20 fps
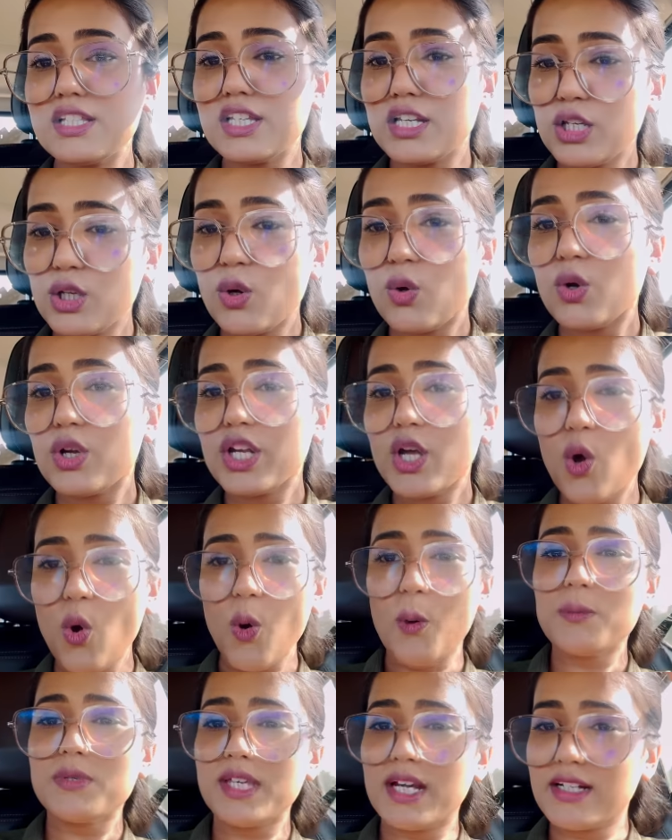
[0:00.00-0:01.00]
जिन लोगों ने
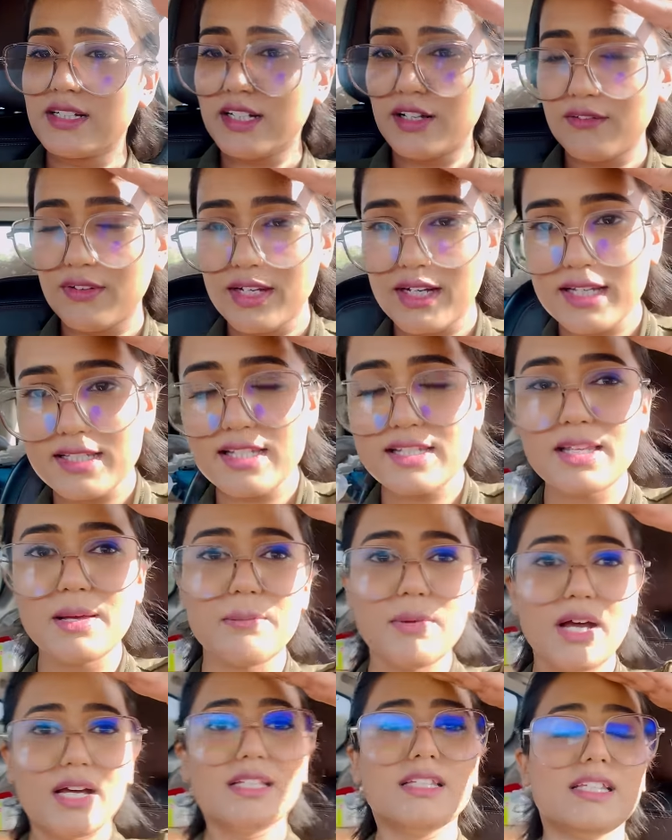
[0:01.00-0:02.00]
होम सेंटर वगैरह से
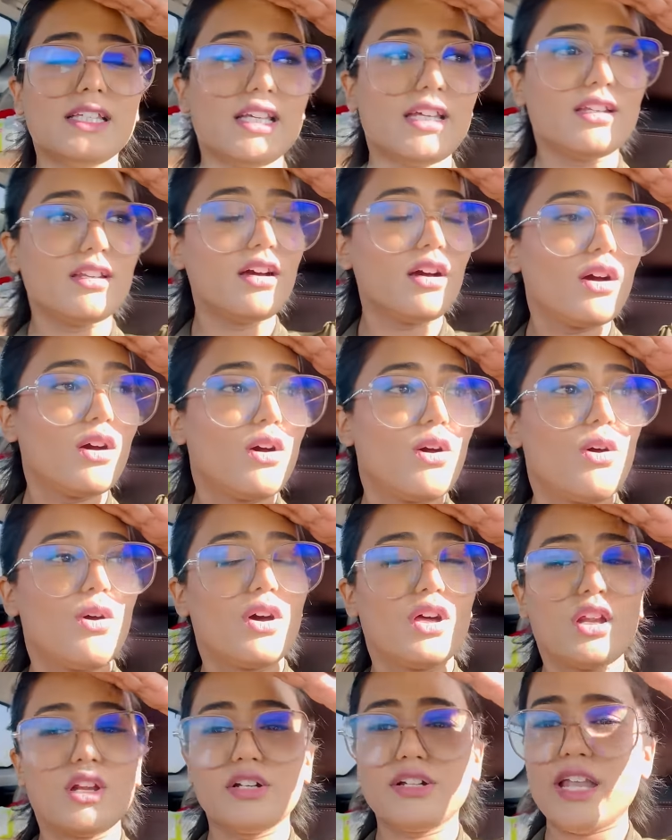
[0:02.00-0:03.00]
सामान लिए ना
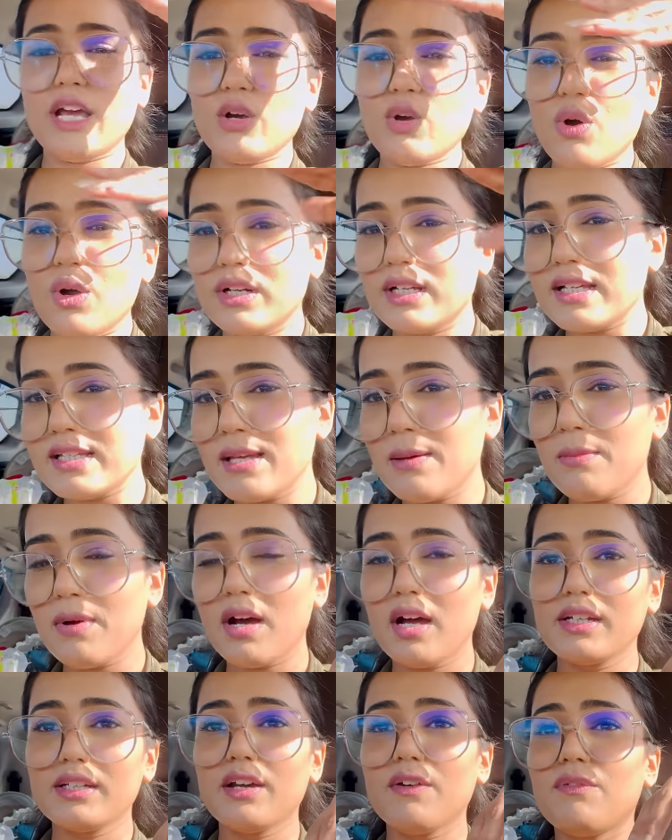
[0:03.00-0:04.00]
और डेकोर के
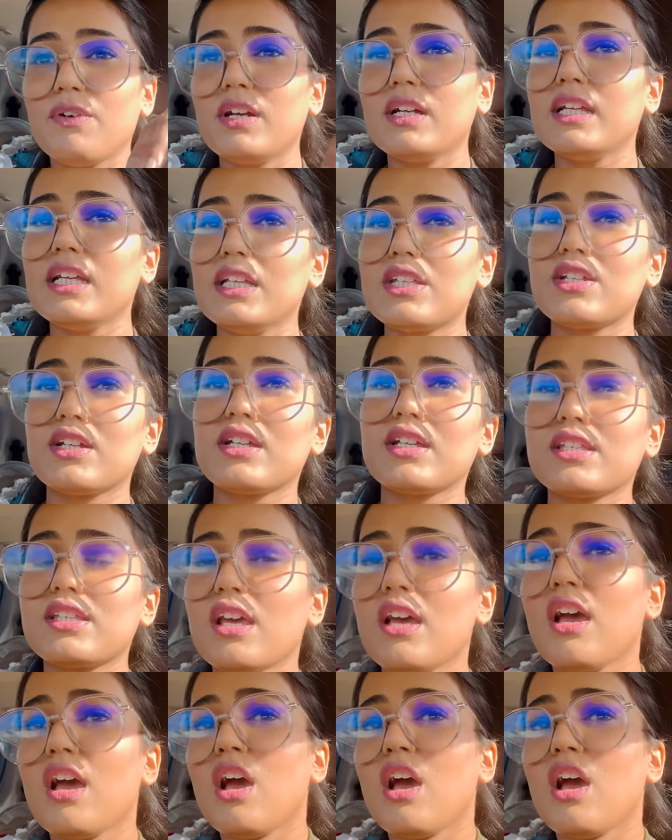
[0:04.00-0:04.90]
सामान या फर्नीचर्स